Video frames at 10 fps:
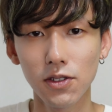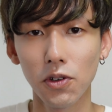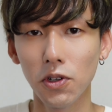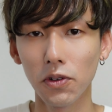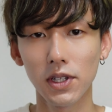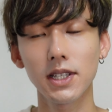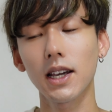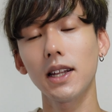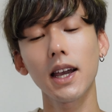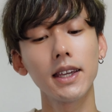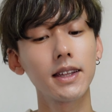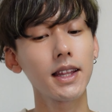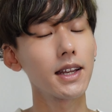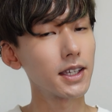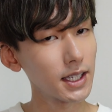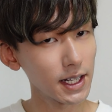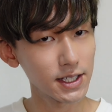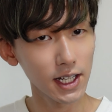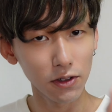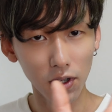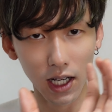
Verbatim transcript: いろんな魚が行ったり来たりしているのが